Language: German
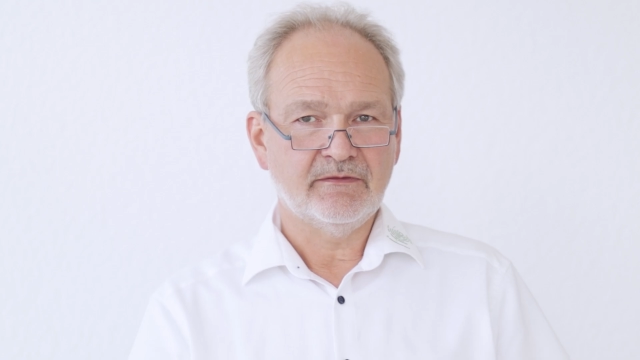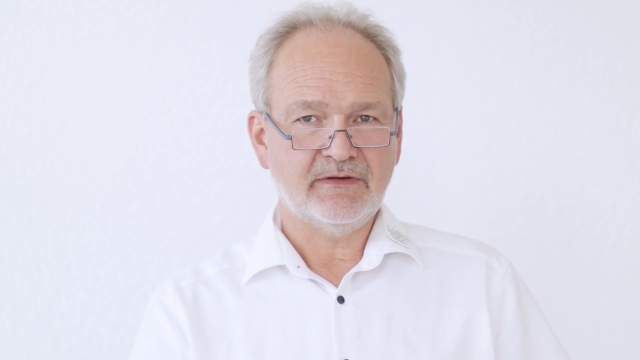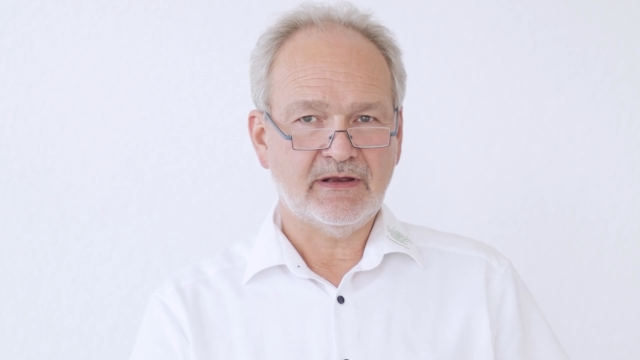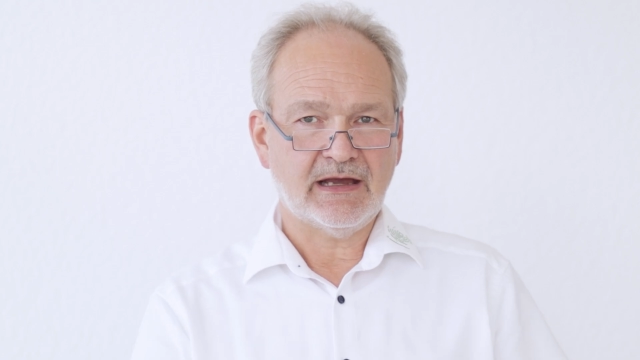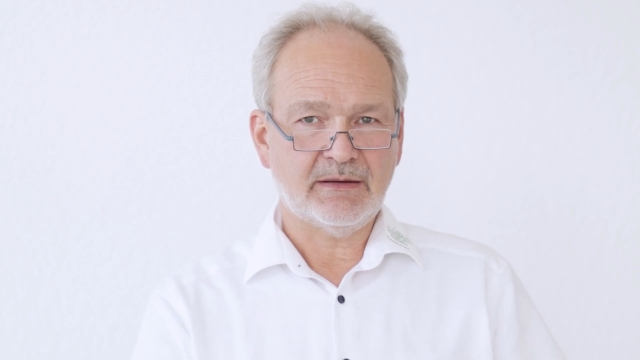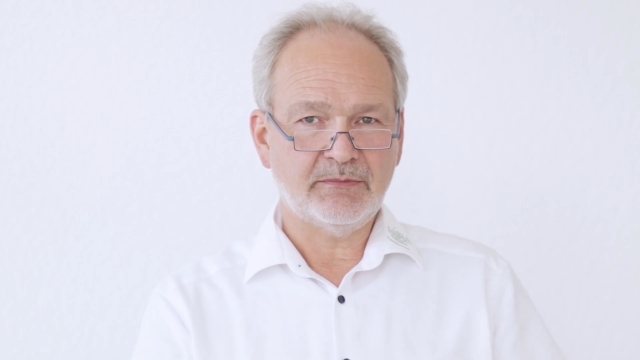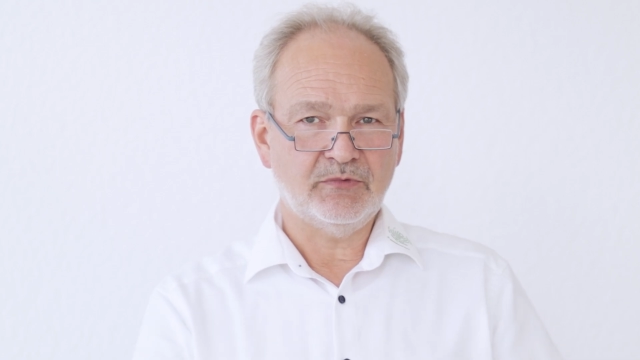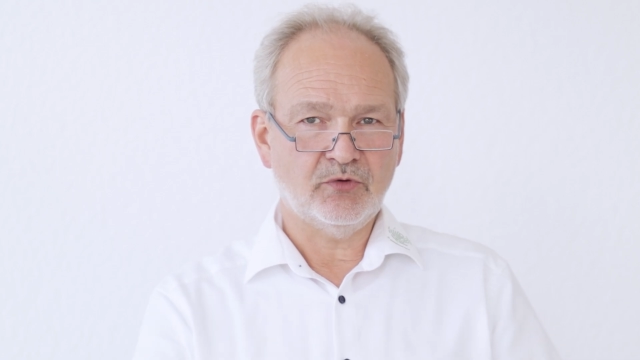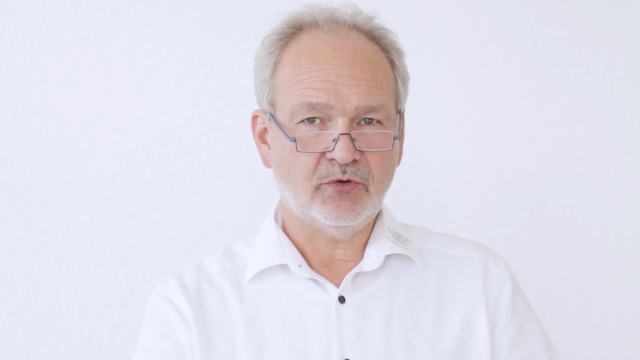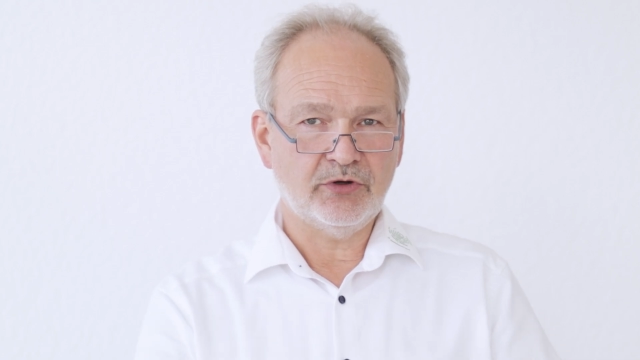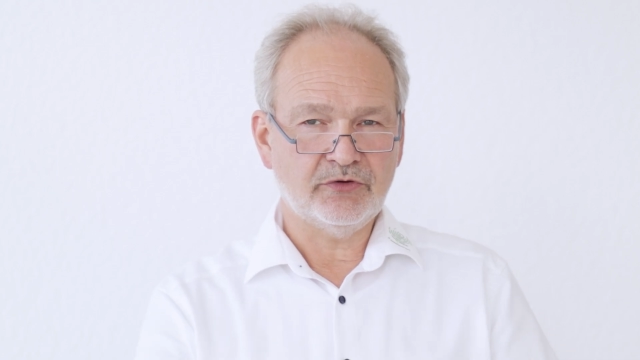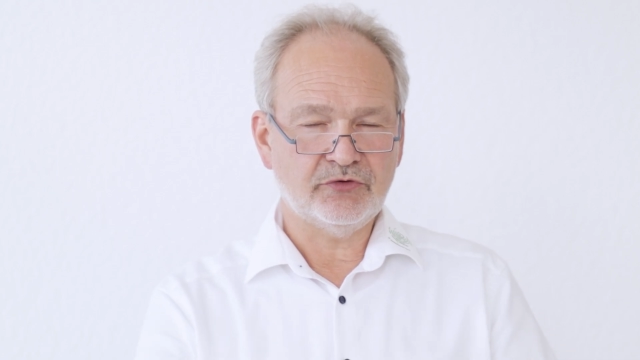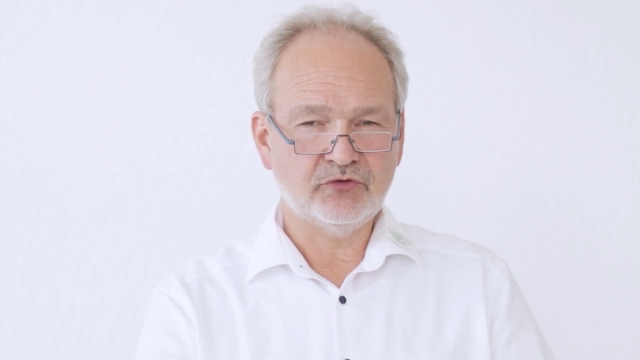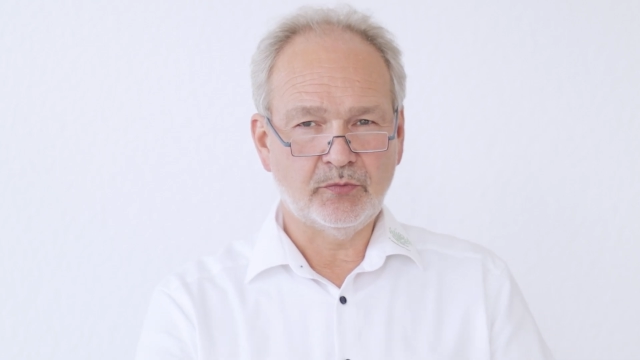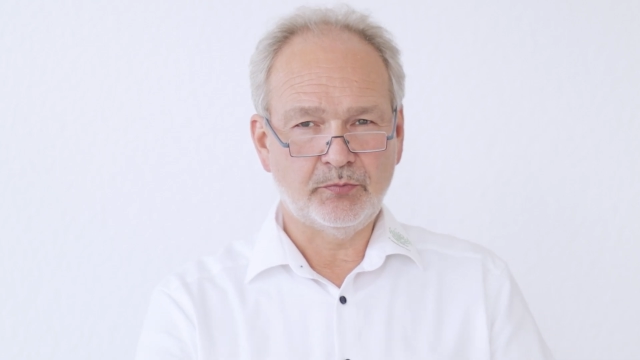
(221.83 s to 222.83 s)
Wir haben
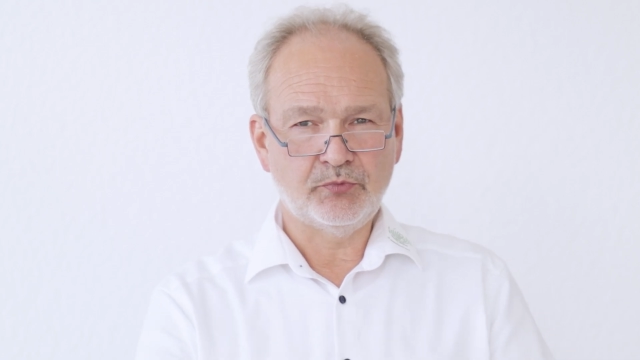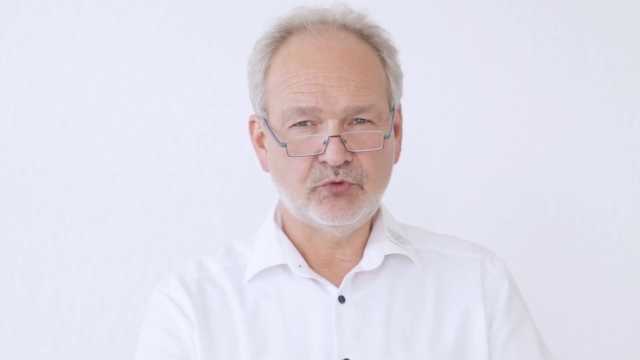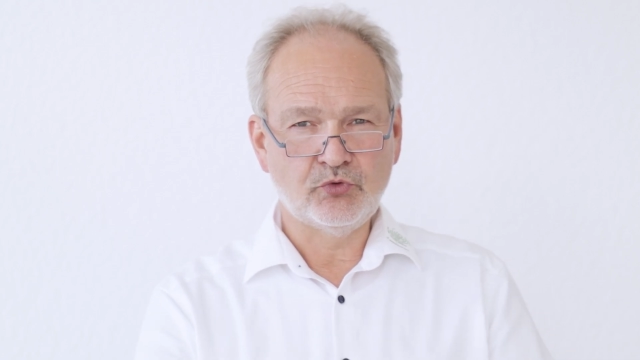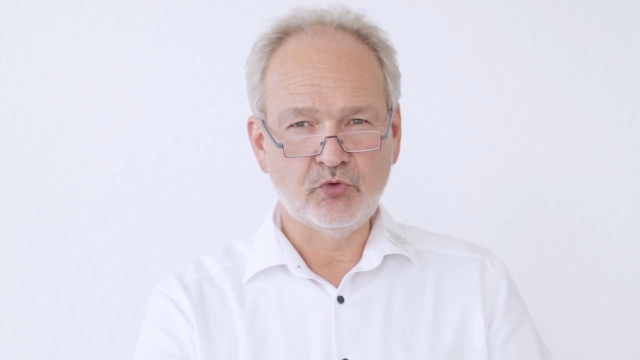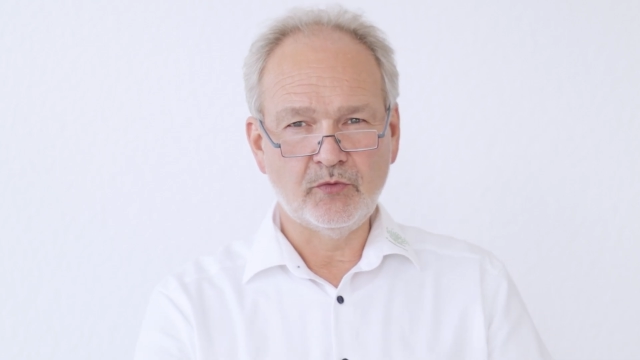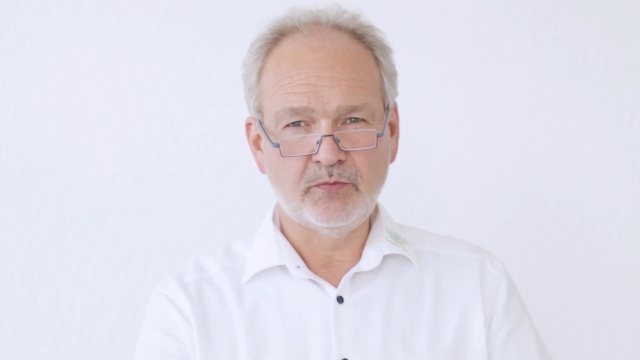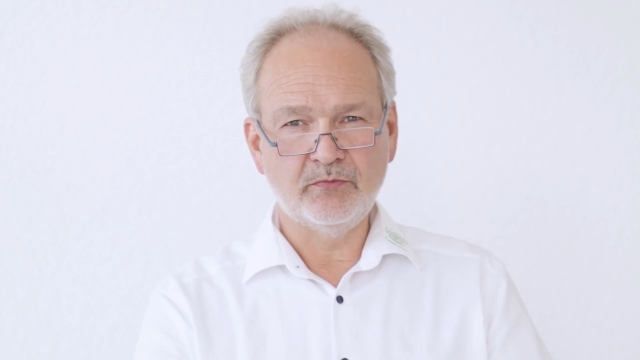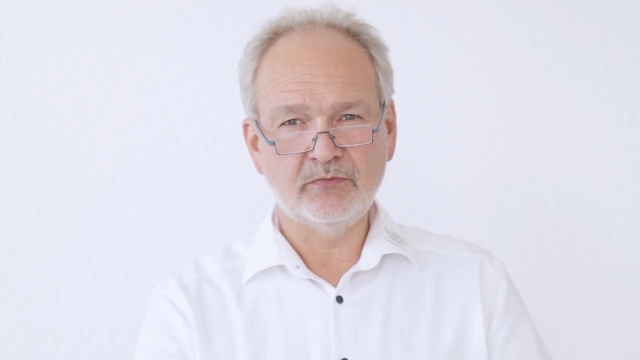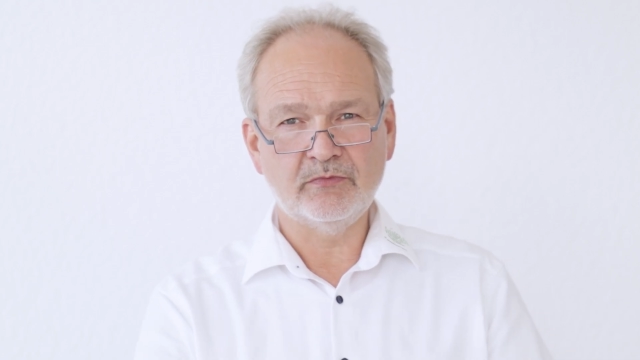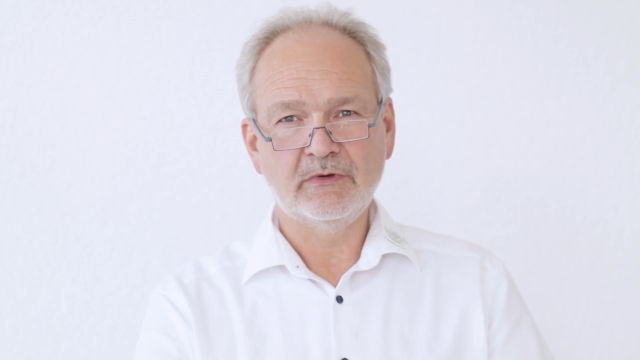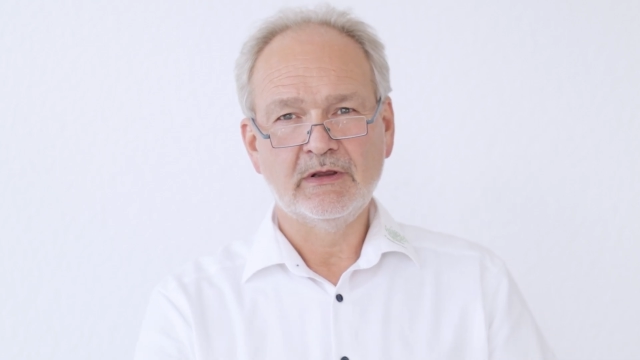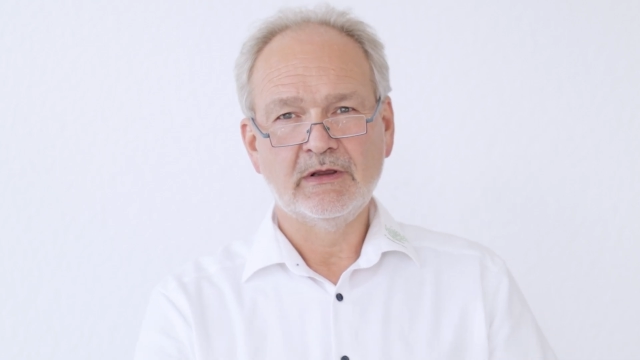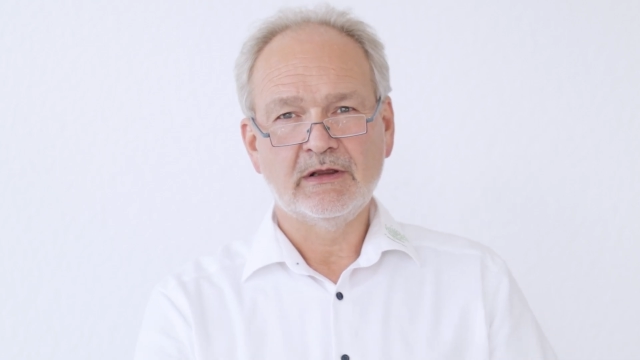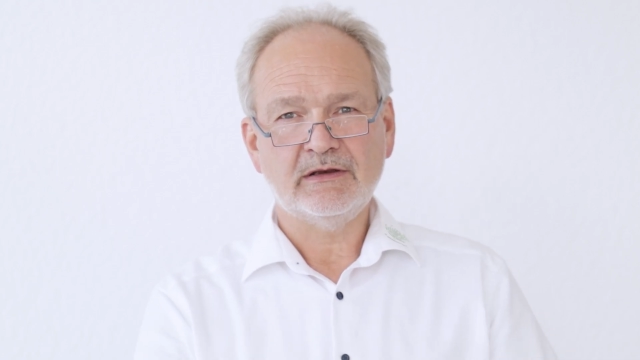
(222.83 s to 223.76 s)
neue Subtypen,